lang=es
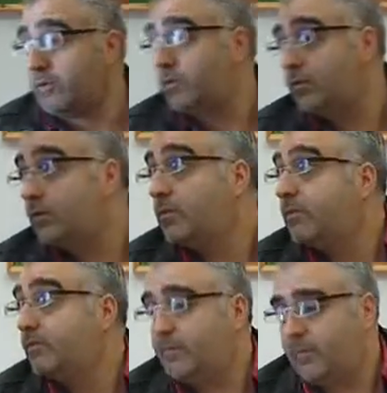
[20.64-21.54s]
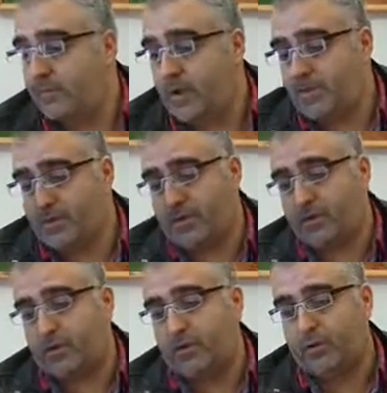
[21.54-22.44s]
Soria. Cada una de las
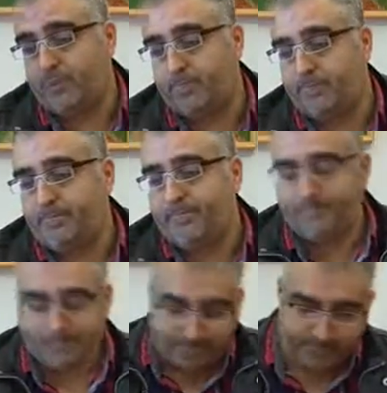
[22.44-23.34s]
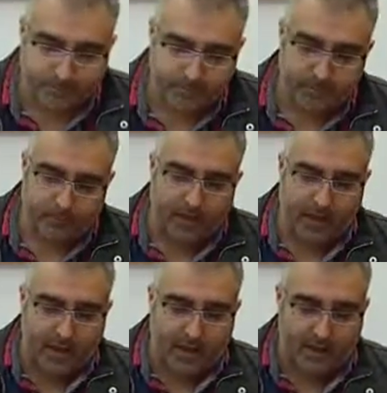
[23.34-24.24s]
tres funciones tienen un precio de
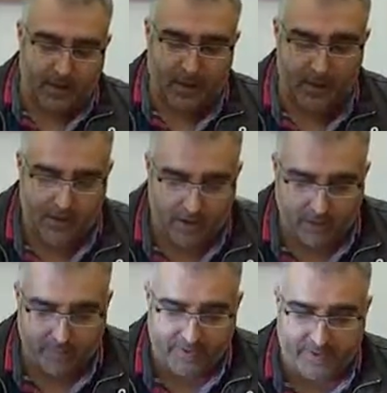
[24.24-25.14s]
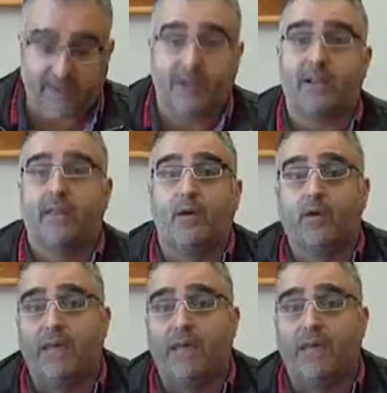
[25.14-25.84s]
10 euros y la última de ellas, la del día